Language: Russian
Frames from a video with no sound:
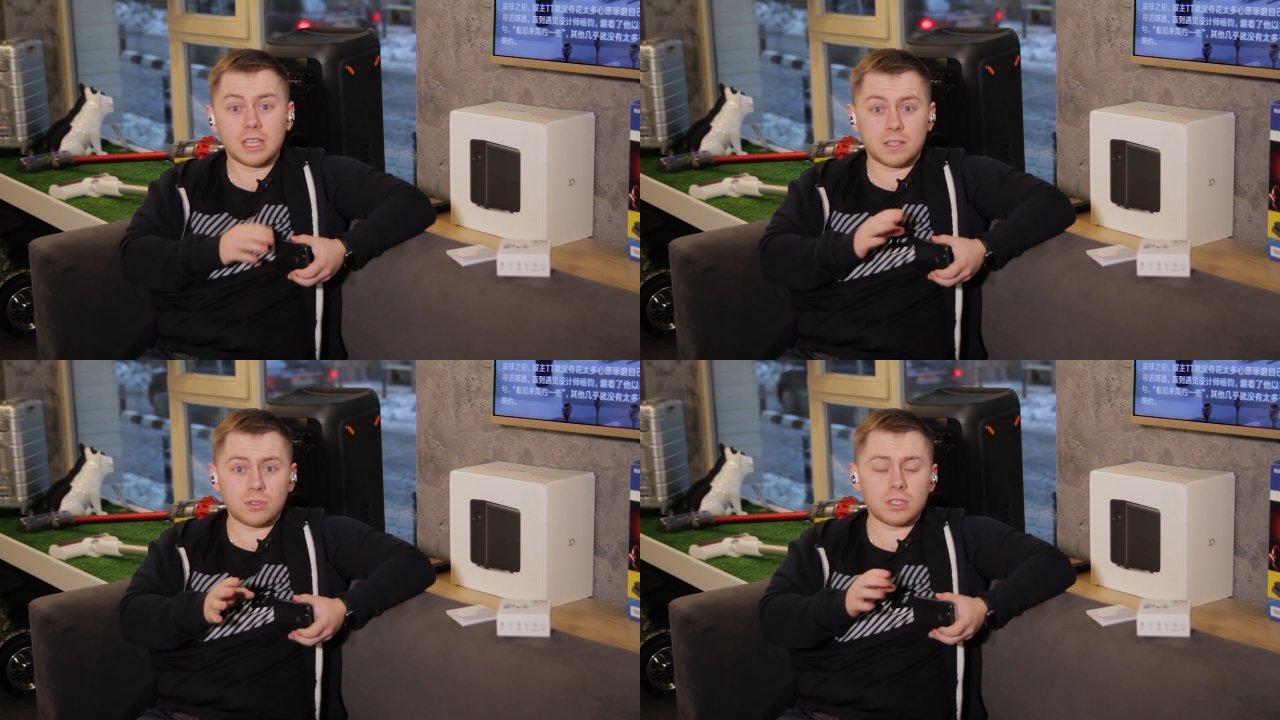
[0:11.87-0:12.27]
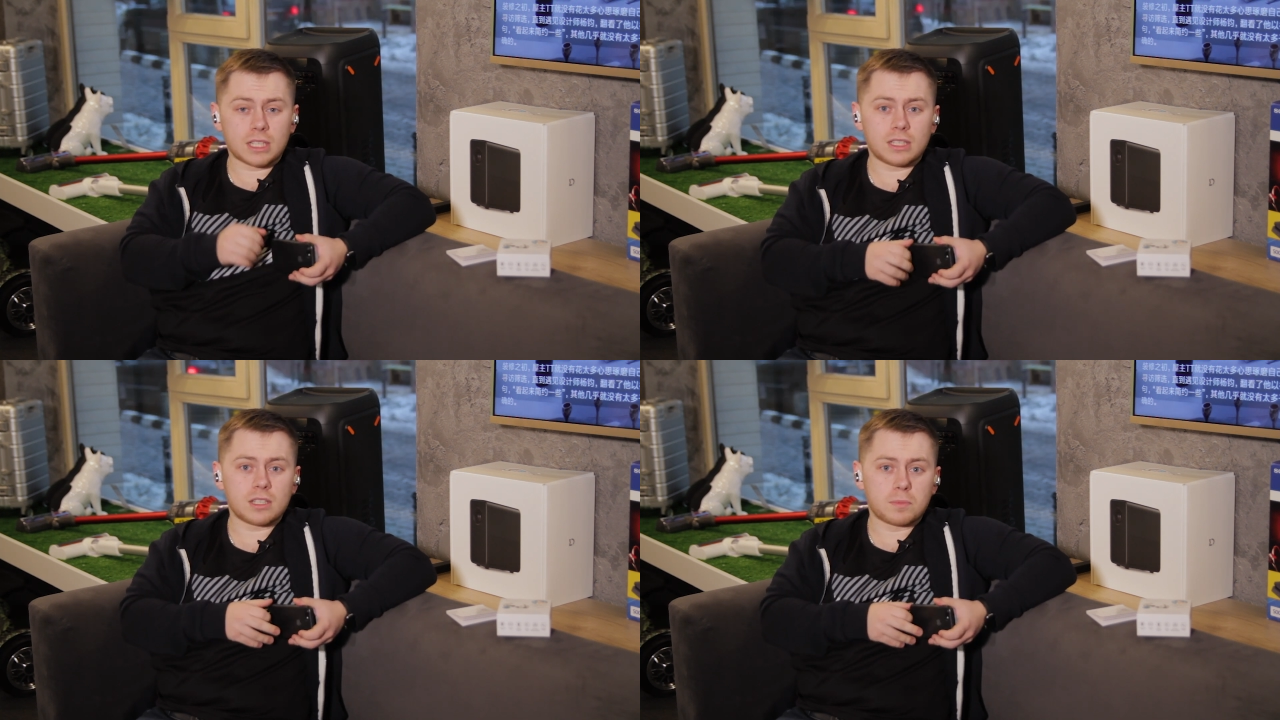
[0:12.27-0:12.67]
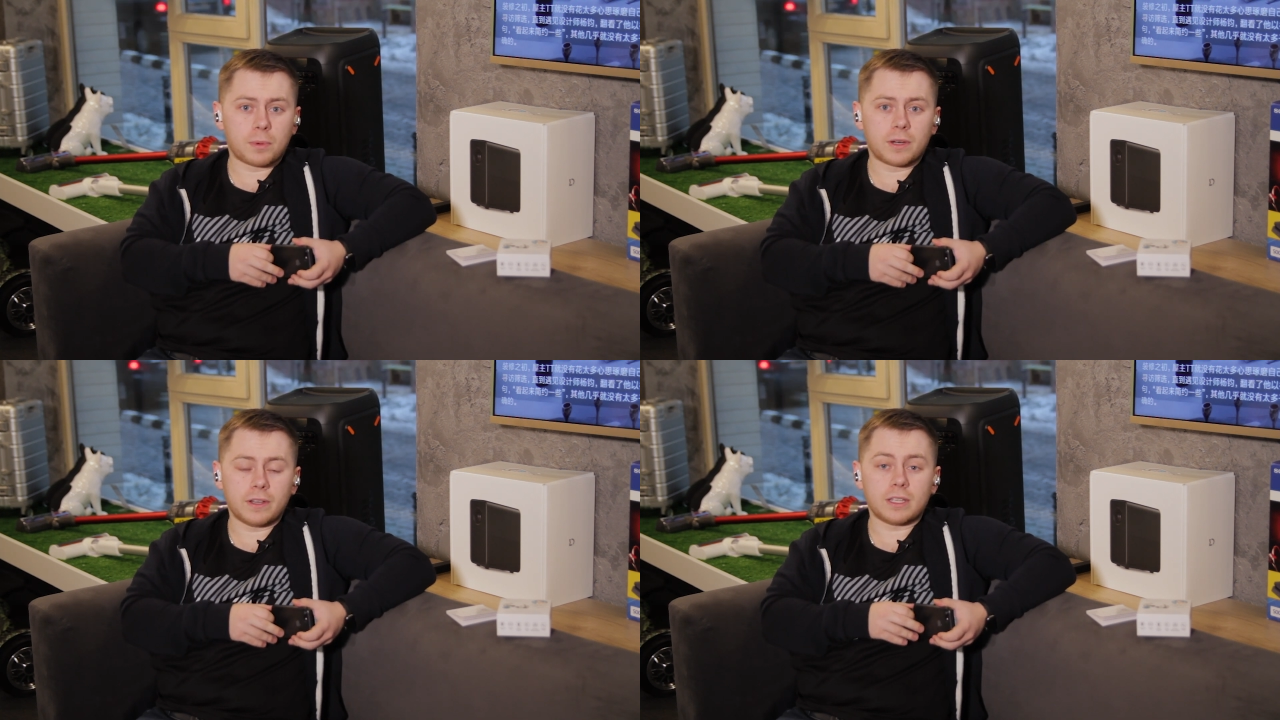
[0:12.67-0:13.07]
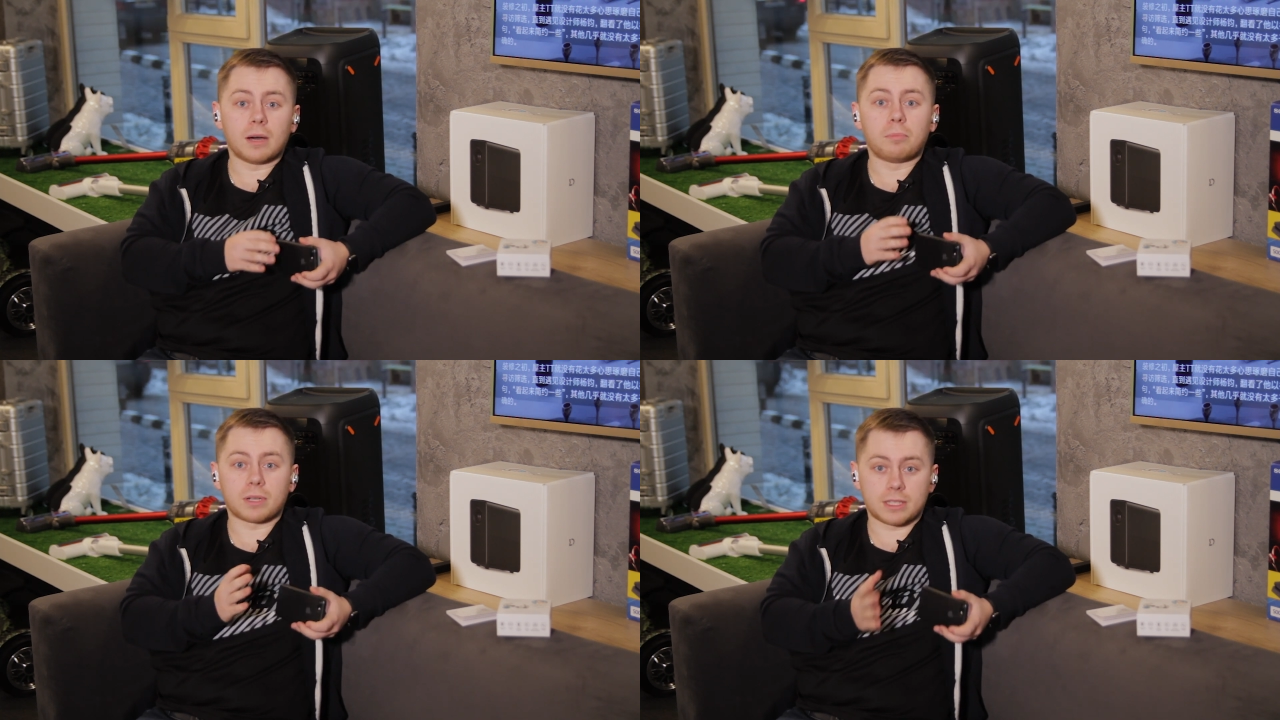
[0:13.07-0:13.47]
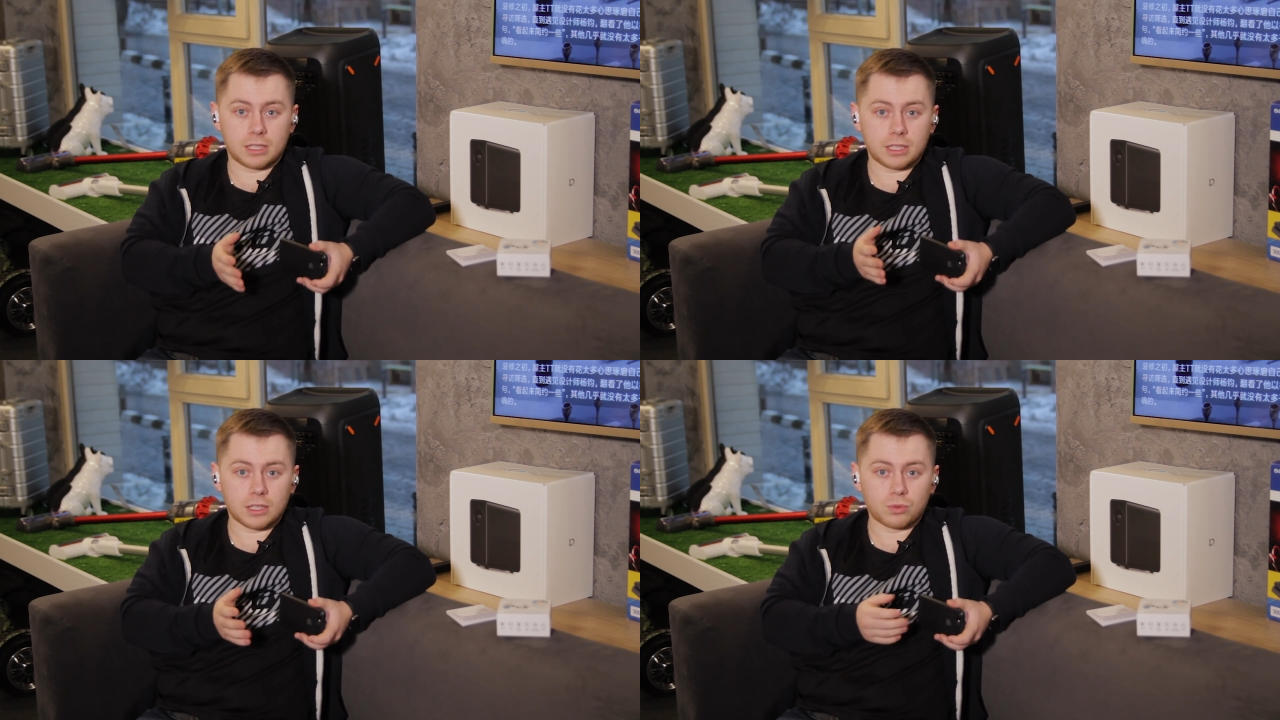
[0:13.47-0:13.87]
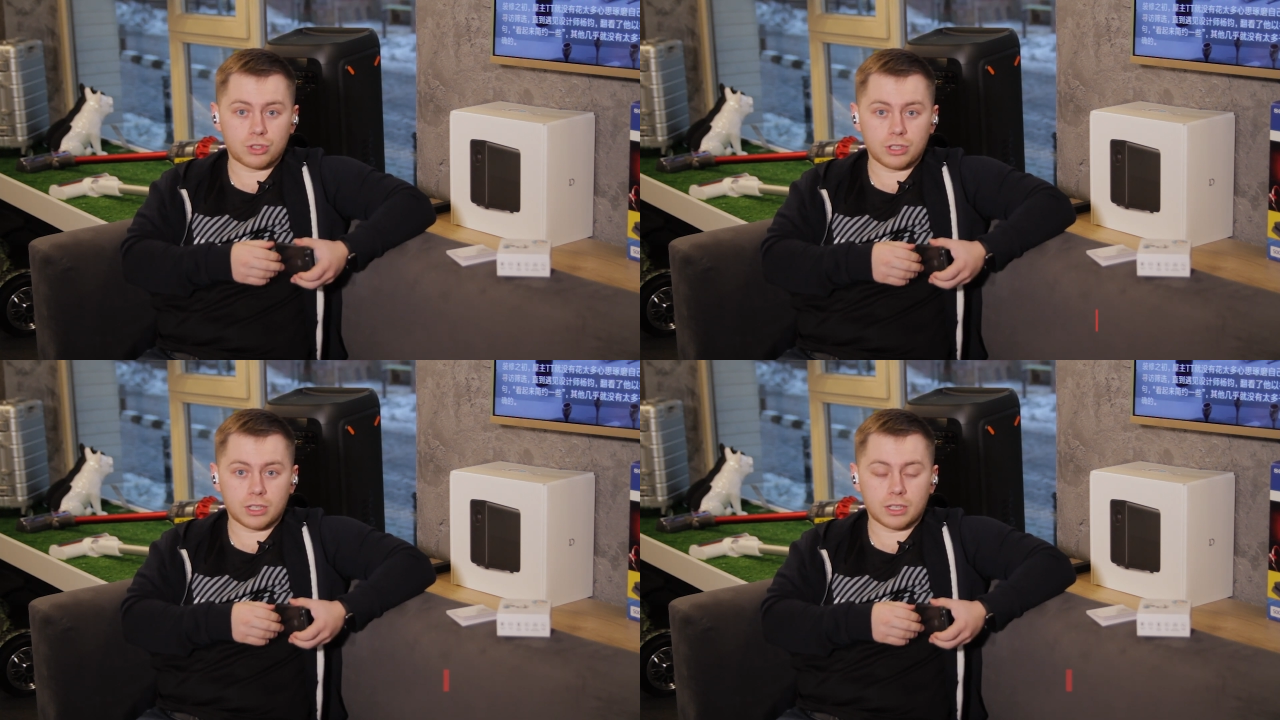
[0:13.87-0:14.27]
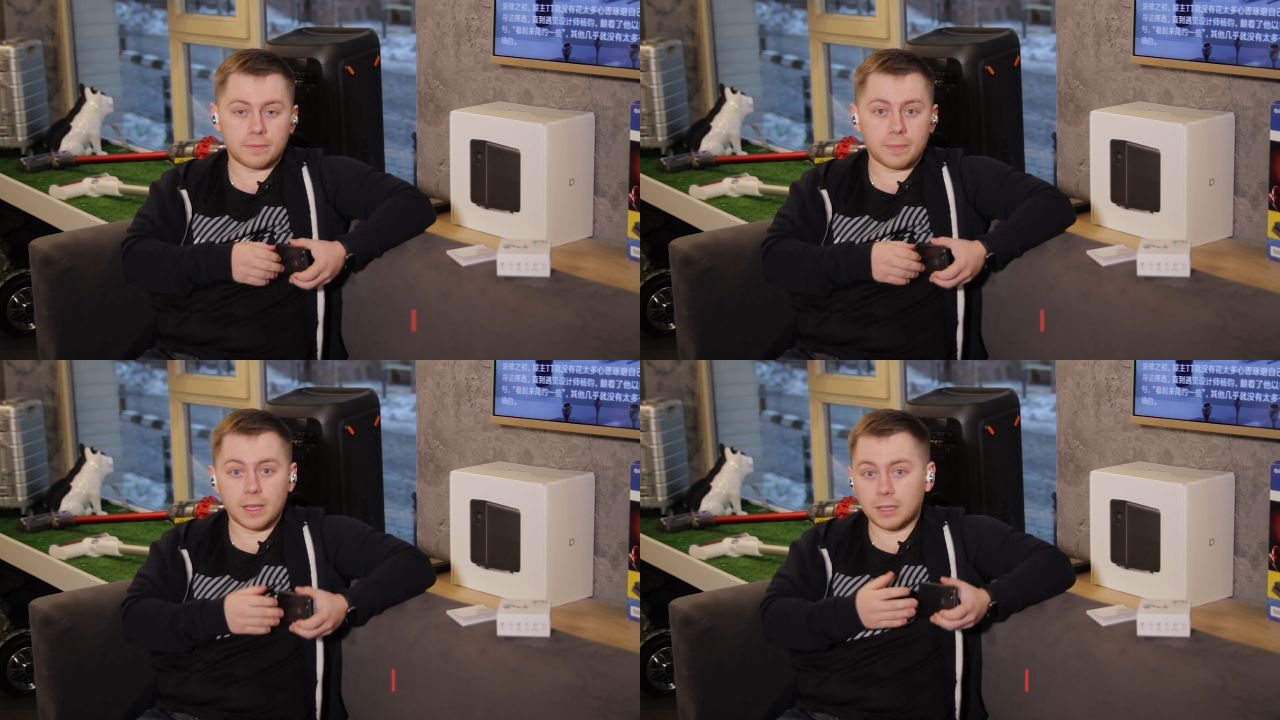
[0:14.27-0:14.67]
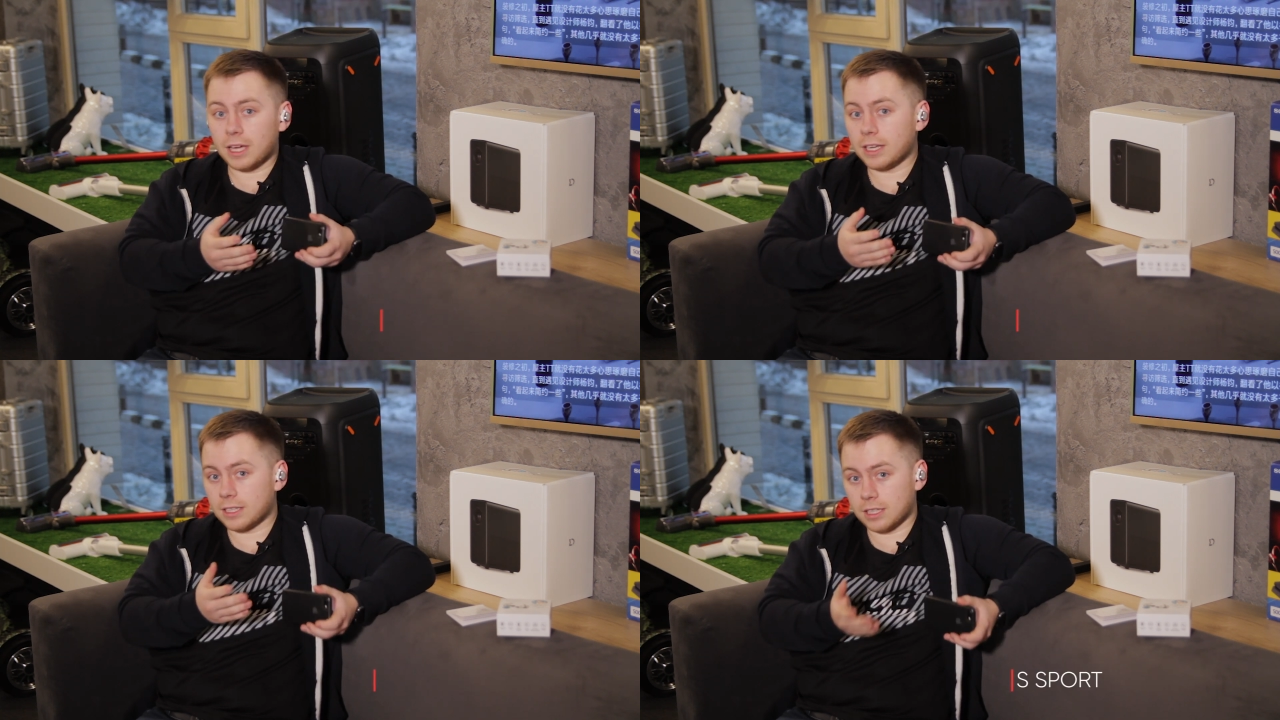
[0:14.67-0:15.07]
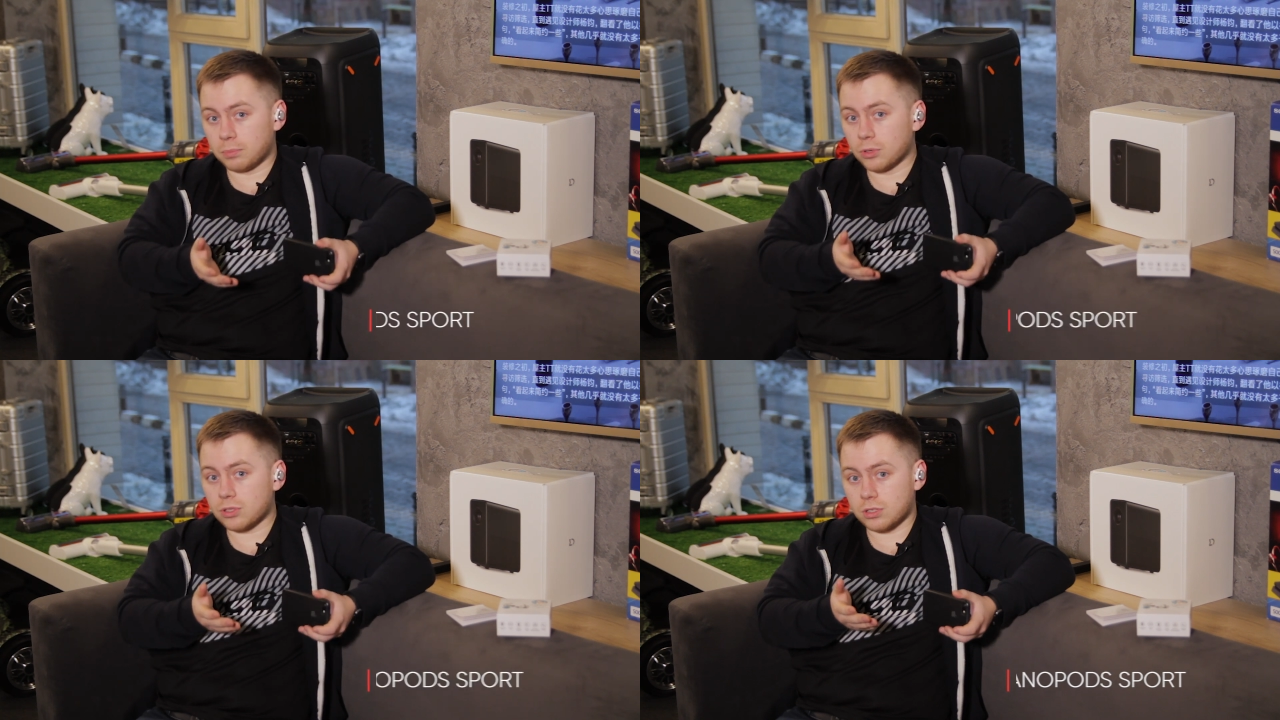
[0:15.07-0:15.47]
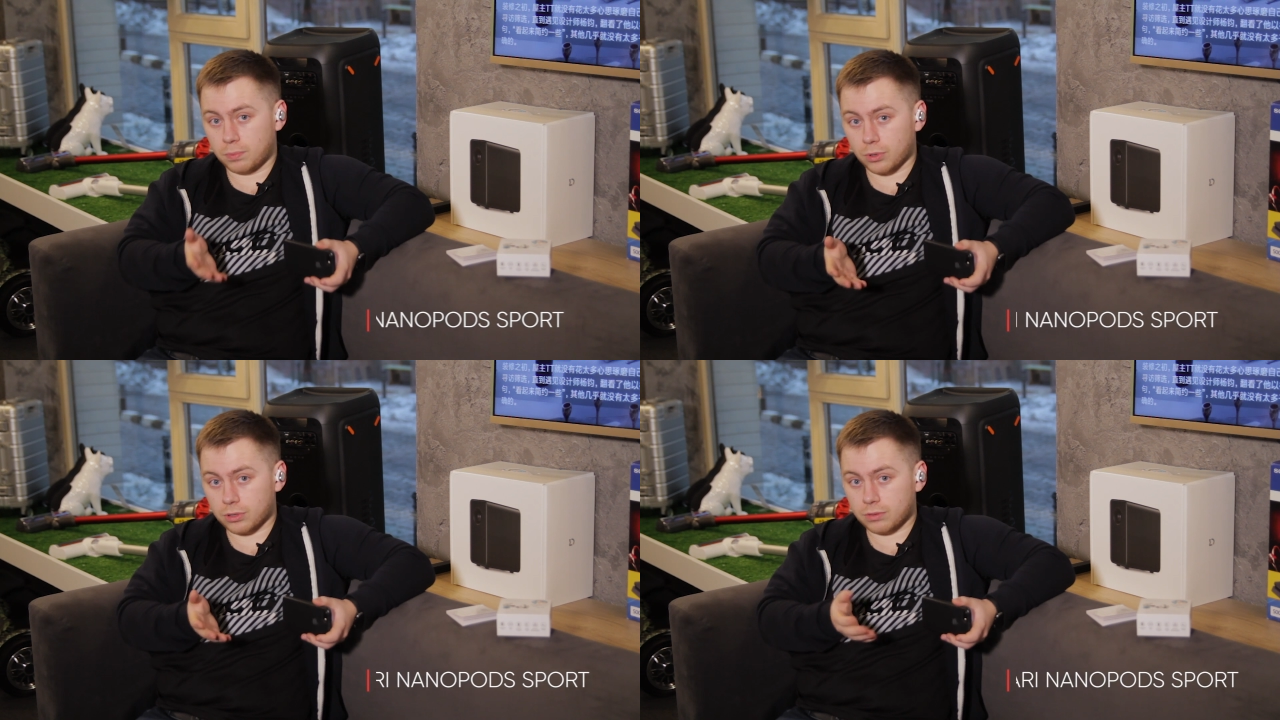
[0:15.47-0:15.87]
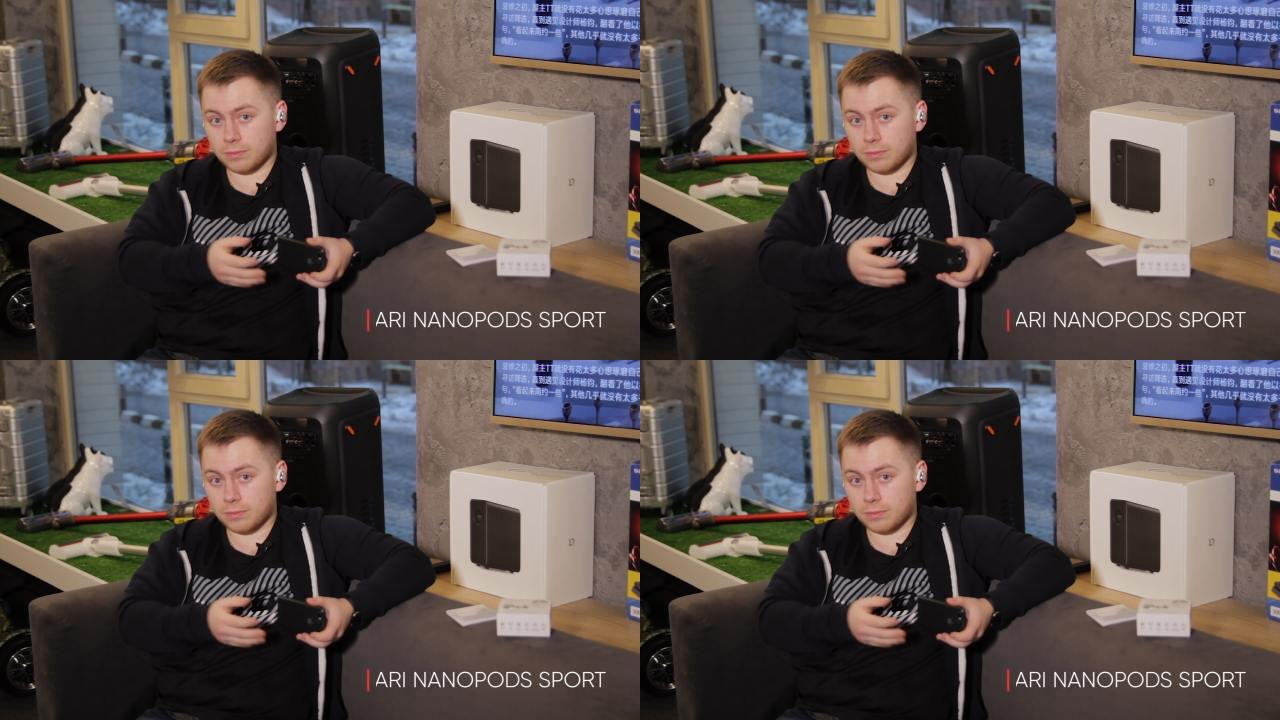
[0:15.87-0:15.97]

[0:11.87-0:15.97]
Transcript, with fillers: Сегодня хотелось бы поговорить о простых наушниках. Элари Nanopod Sport.